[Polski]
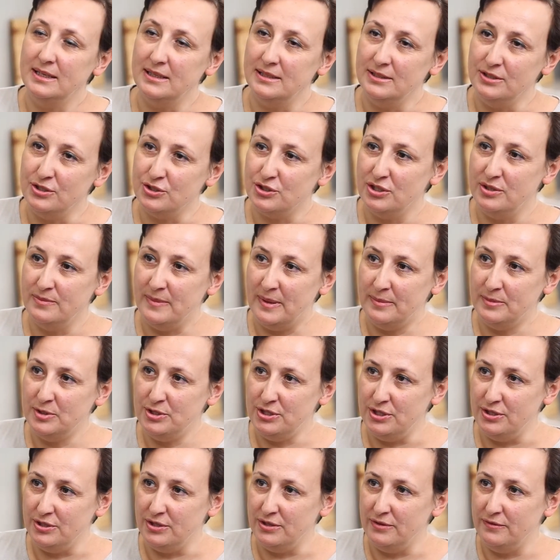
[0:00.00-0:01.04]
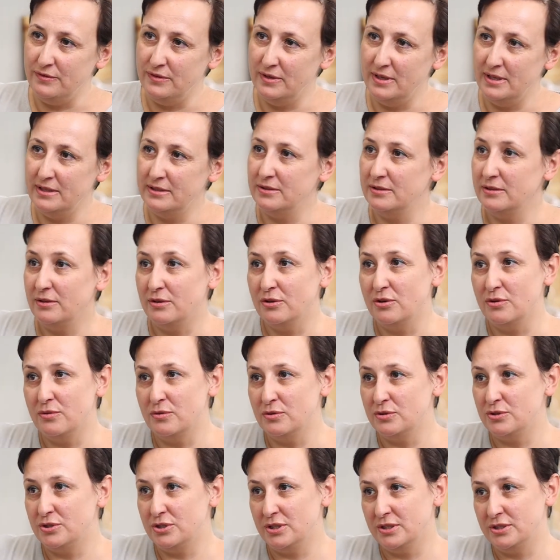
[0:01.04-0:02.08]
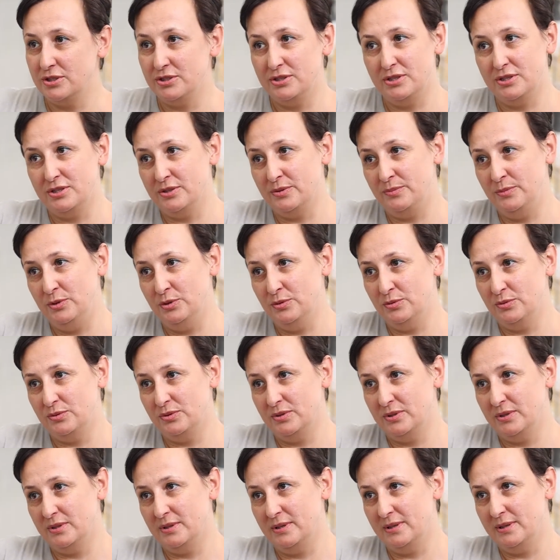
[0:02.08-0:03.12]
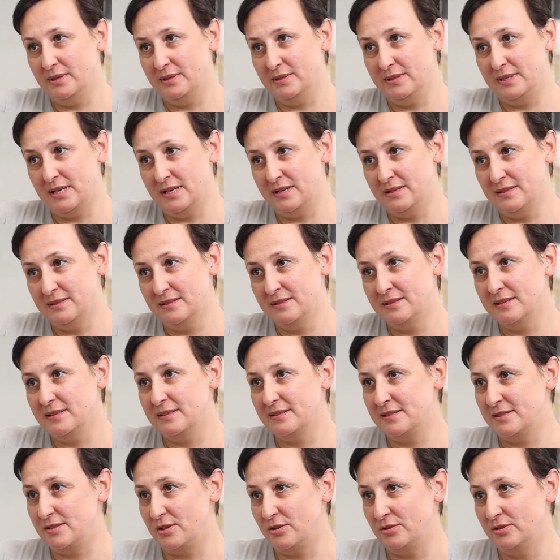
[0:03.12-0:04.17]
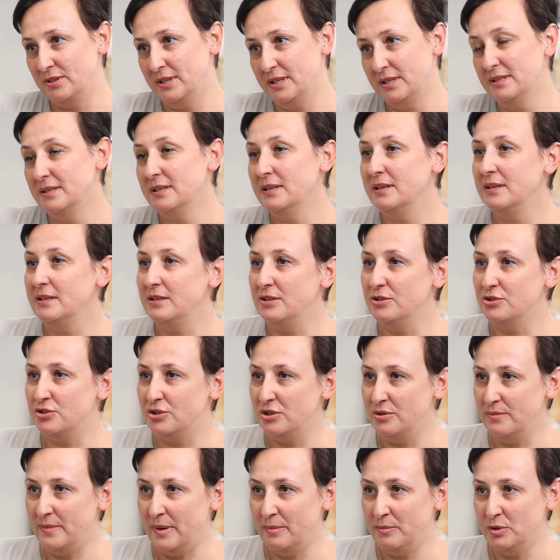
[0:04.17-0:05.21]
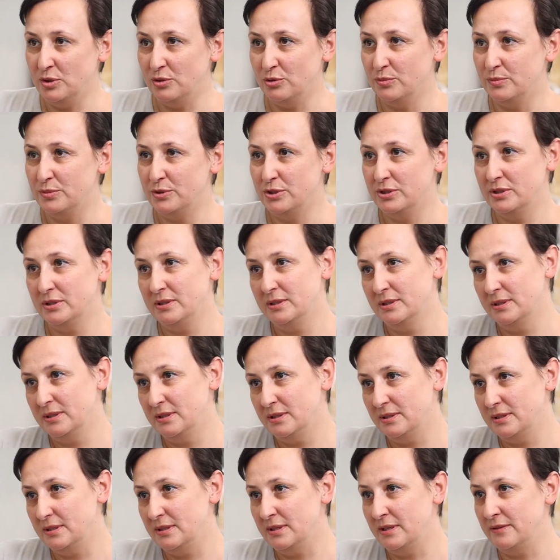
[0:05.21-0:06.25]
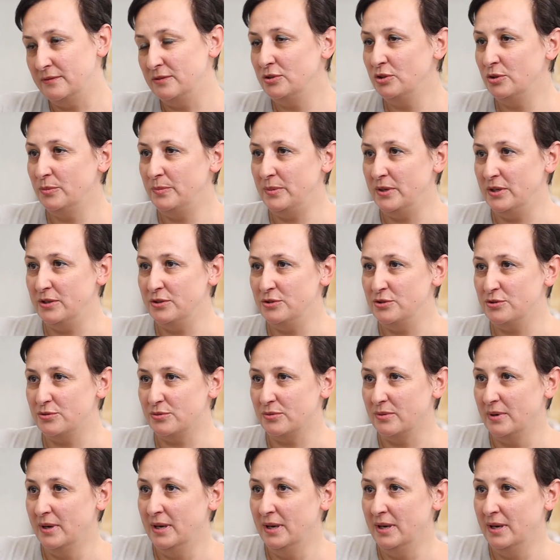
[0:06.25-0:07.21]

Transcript: Y, jeżeli mamy cienki filet, około 3-4 minut y, na stronę. Jeżeli mamy grubszy, nawet do 5.